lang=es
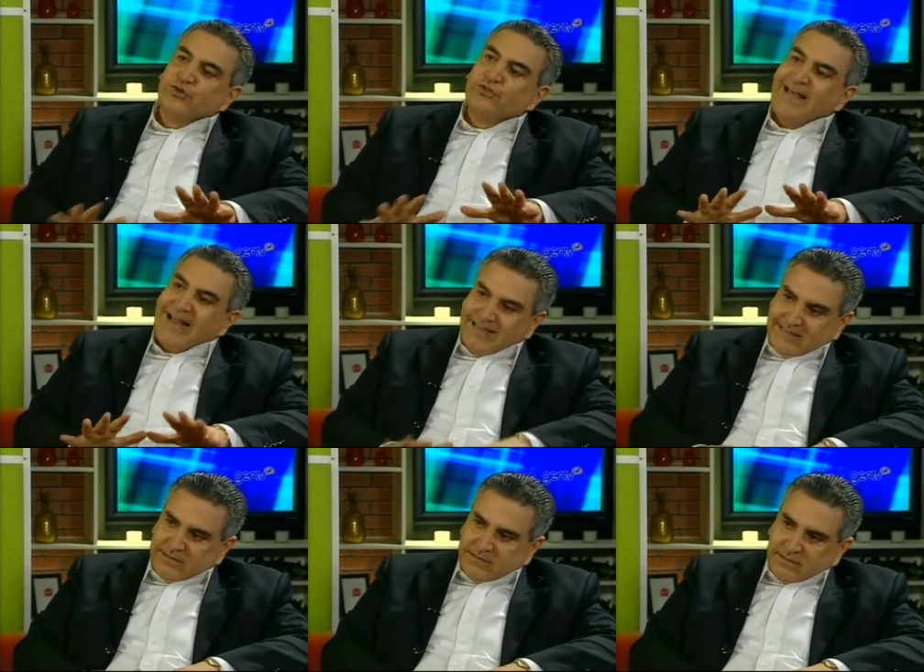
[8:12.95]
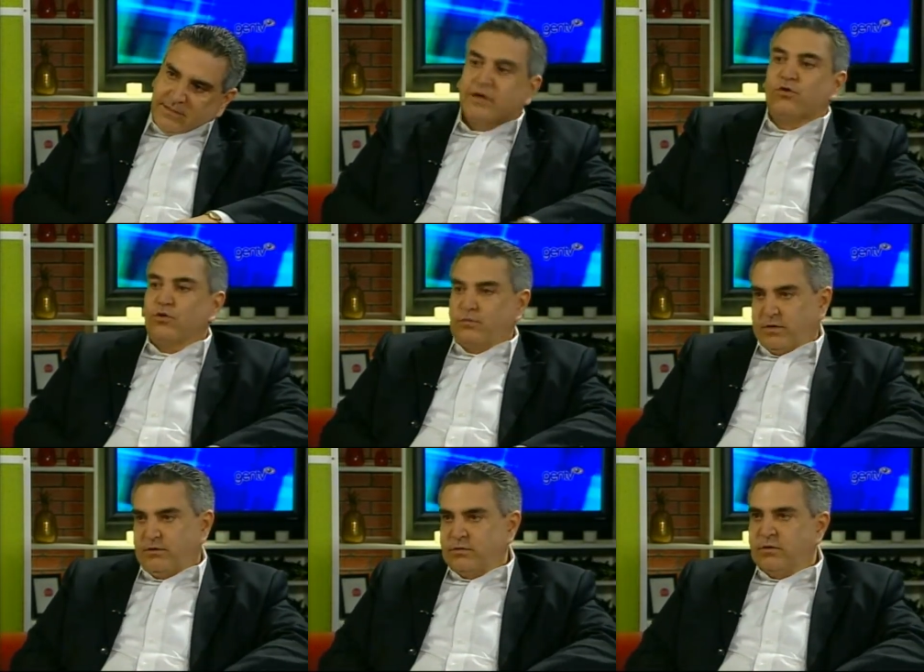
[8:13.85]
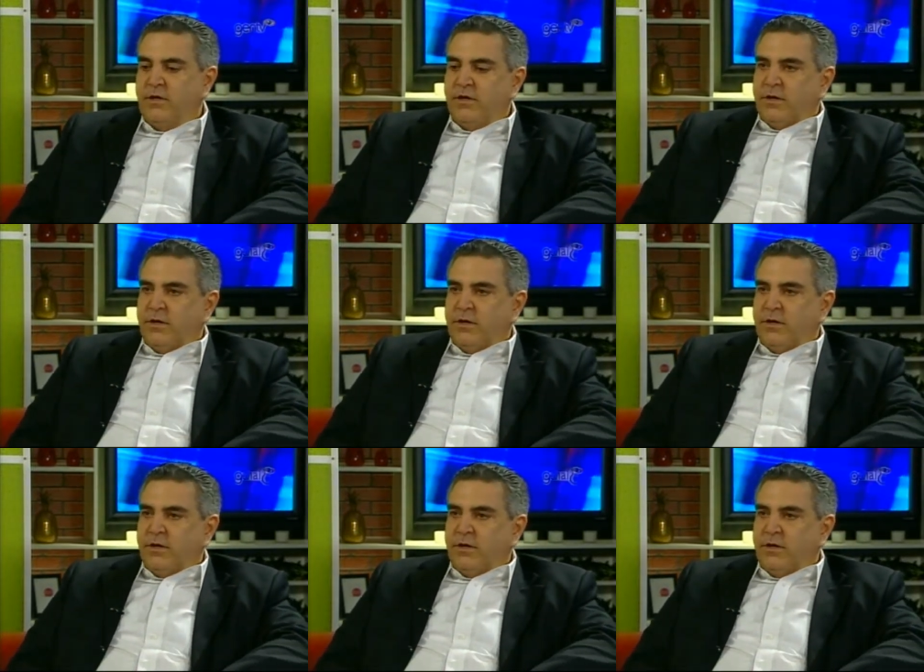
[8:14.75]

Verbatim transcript: sociales y económicos.